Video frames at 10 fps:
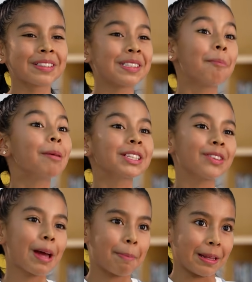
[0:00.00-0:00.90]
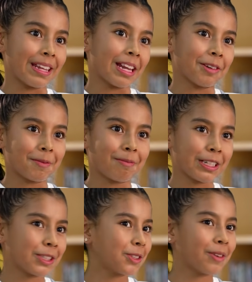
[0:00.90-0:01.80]
Siempre estoy aprendiendo.
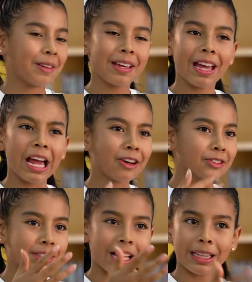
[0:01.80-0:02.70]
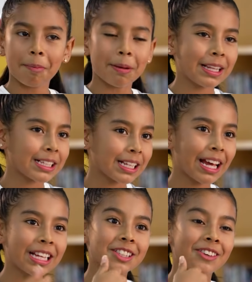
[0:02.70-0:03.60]
Estoy en constante
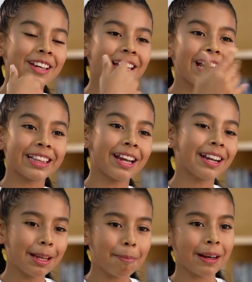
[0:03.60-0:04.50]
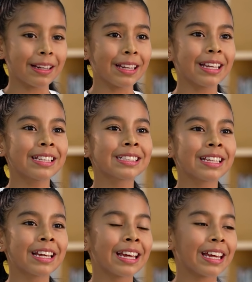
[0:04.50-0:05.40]
aprendizaje. Soy eterna aprendiz.
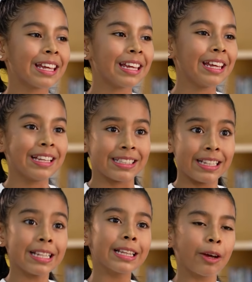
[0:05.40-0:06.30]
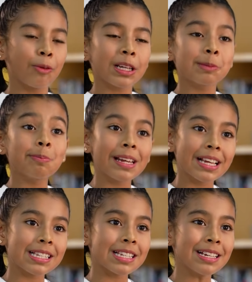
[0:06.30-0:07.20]
Y sí, tengo una
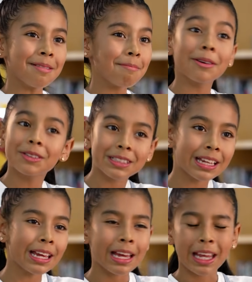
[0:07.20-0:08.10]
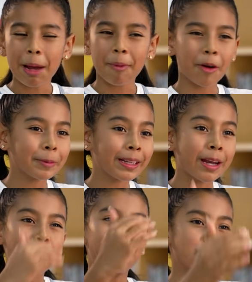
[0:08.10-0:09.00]
experiencia, pero sé que puedo
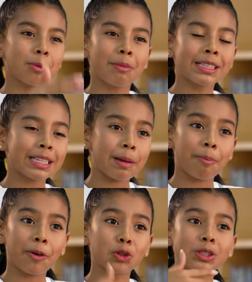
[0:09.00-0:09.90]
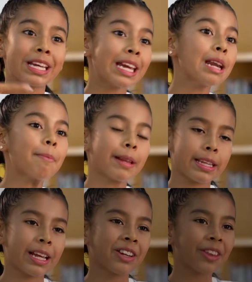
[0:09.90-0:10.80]
obtener mucho más y puedo seguir
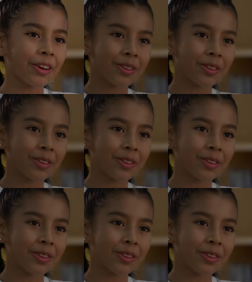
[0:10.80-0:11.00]
aprendiendo de